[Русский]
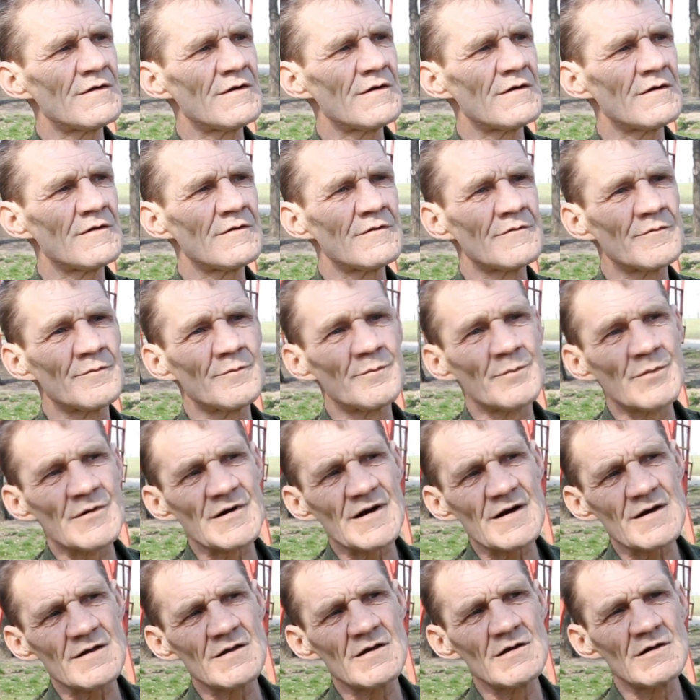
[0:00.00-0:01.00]
И
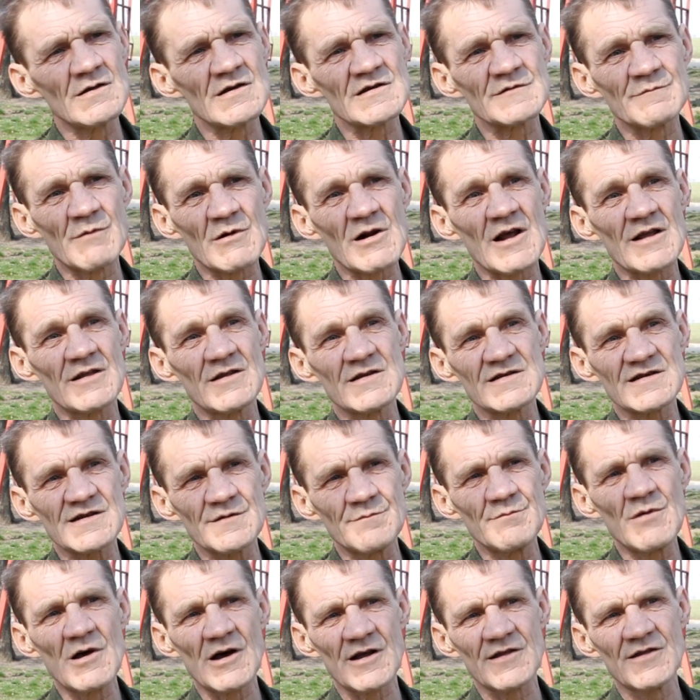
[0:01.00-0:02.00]
приходилось брать на
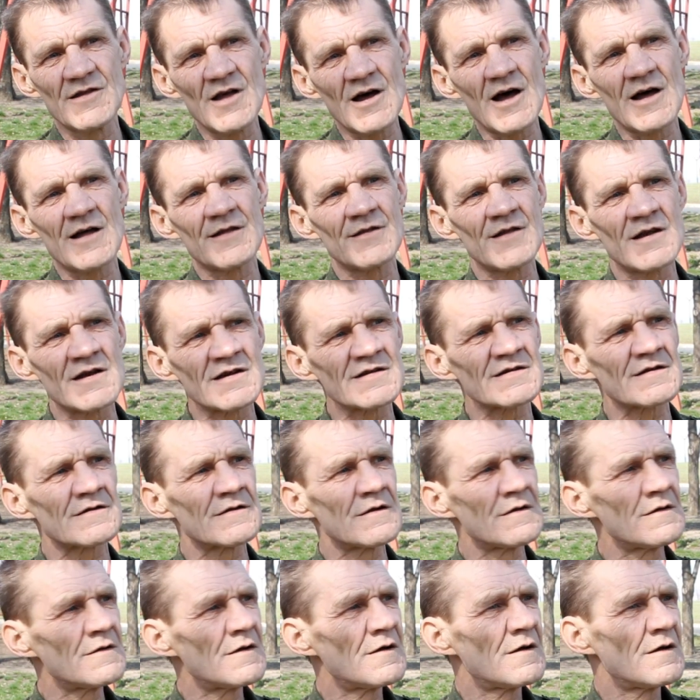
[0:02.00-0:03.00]
себя. Да, нас,
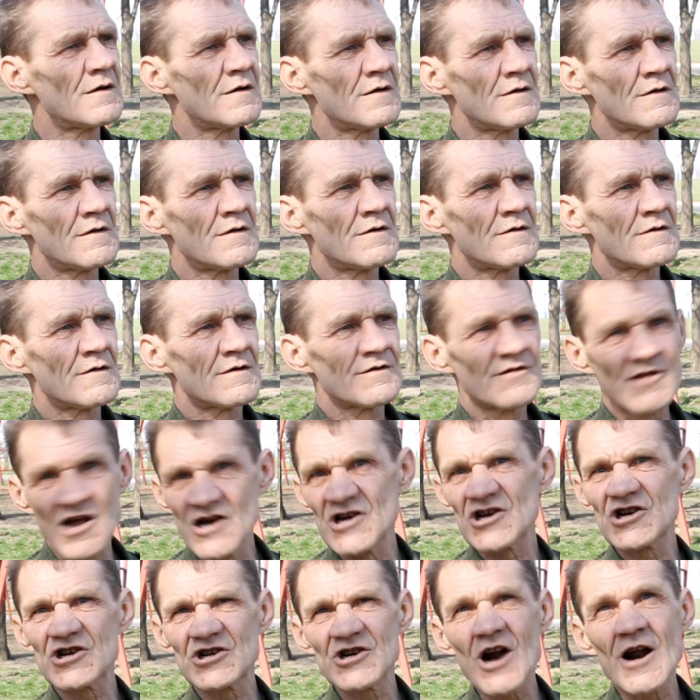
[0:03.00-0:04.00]

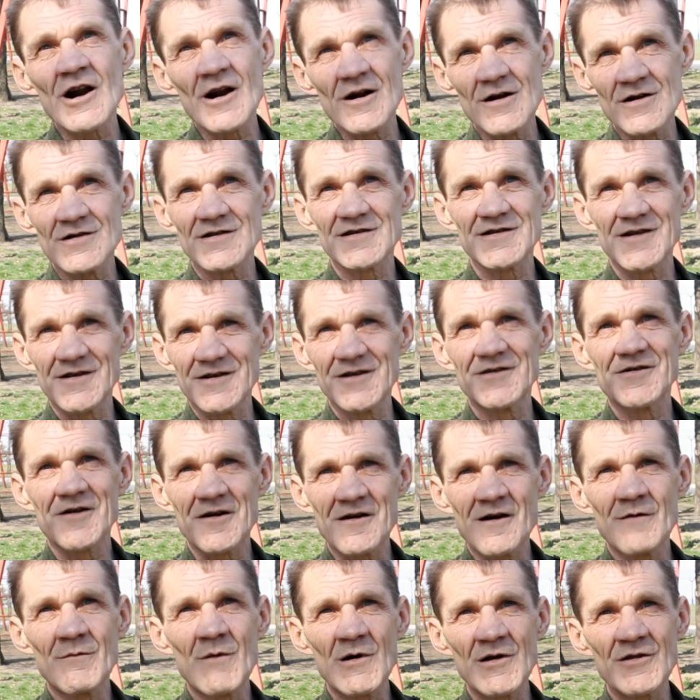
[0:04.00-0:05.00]
нас жарили за
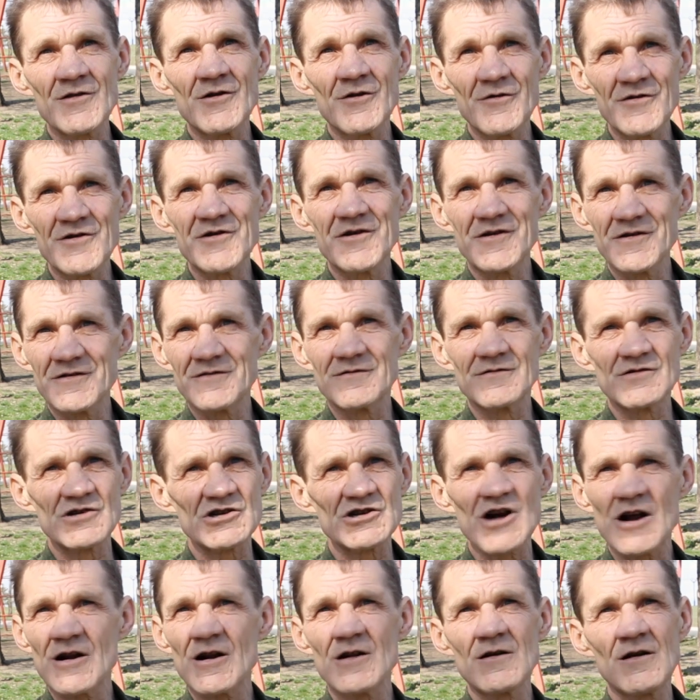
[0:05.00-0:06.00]
это командование,
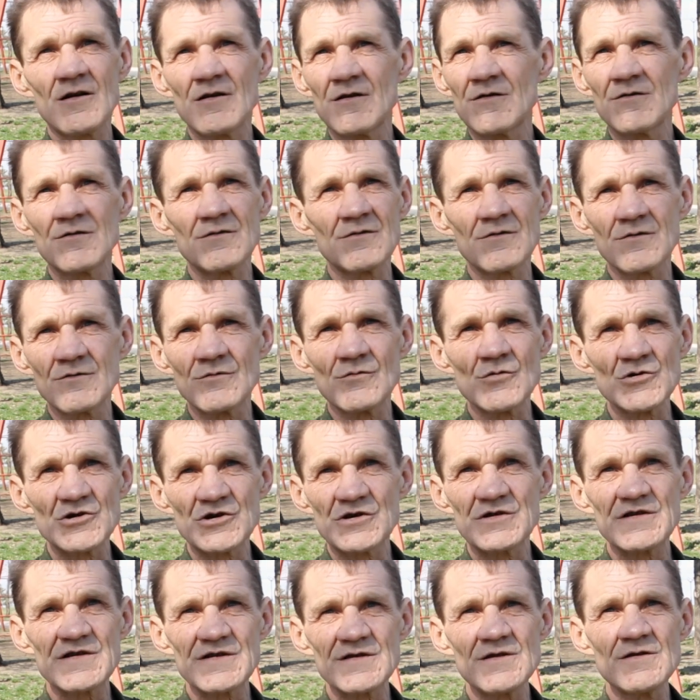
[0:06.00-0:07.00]
жарили
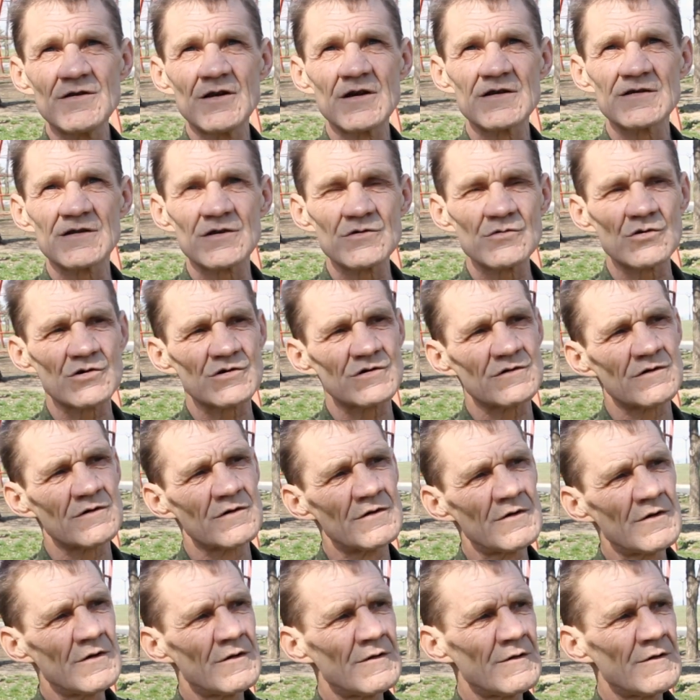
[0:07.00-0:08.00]
очень сильно за то, что